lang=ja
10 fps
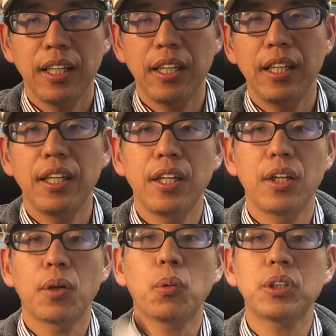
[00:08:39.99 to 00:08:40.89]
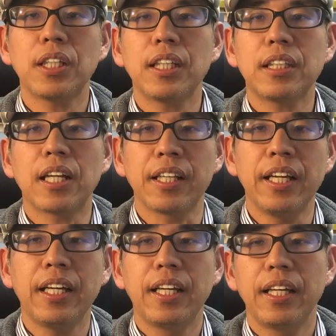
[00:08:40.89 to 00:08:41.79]
えー、こちらだったら
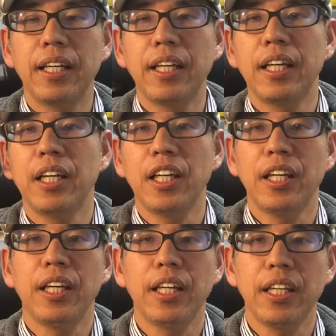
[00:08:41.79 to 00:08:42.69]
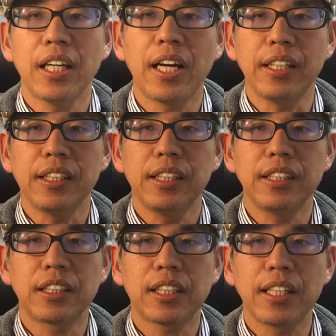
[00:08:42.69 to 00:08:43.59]
ね、えー、やはり
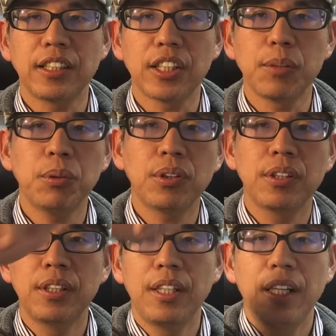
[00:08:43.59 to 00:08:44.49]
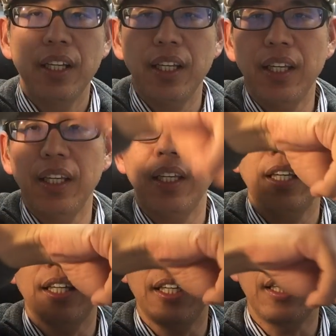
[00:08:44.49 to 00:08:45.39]
しっかりしてる分、
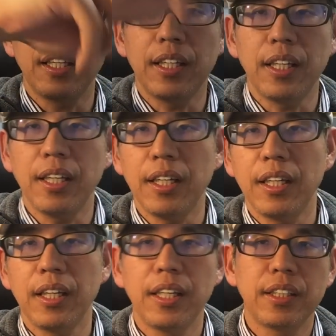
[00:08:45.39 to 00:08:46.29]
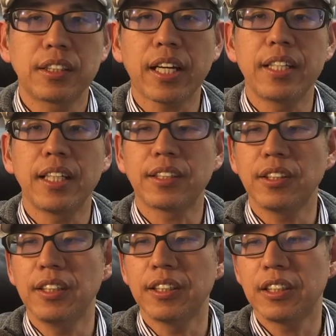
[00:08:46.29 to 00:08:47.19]
えー、使いや
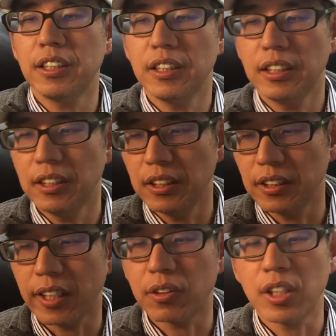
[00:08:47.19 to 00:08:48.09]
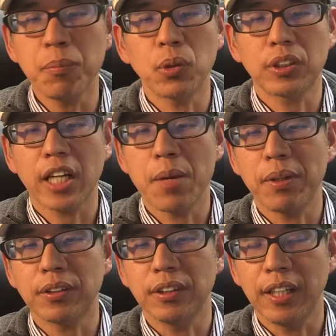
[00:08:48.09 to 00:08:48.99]
すいですし何度でも使え
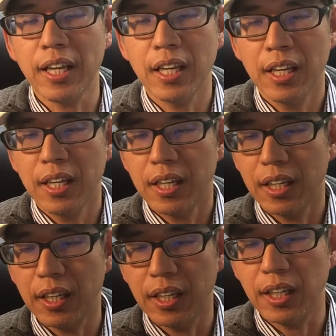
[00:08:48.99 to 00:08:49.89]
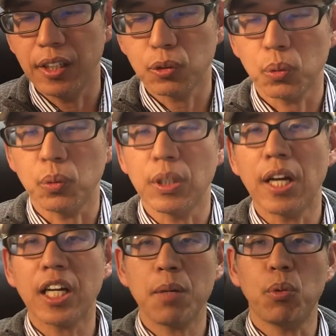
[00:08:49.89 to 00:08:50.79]
ますんでね、えちょっと
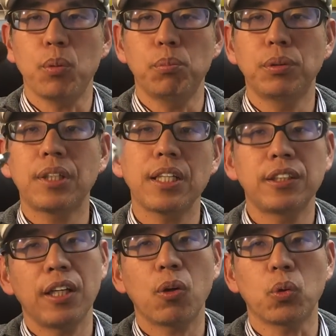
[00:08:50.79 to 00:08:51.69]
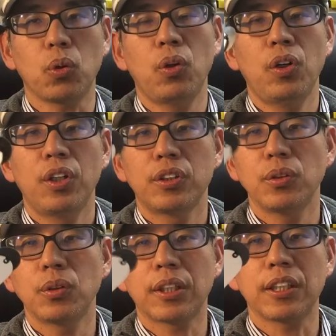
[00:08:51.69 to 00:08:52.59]
何回も分解してやろう
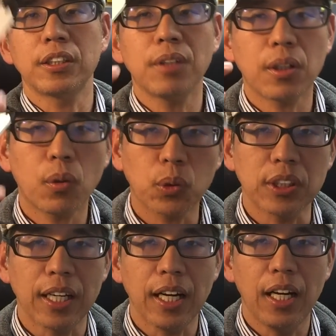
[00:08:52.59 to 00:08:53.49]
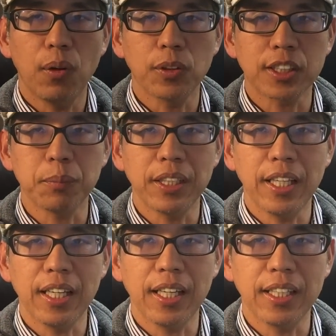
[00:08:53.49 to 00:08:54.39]
という方にはこちらがおすすめで
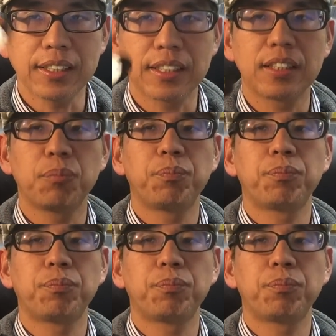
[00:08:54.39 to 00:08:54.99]
す。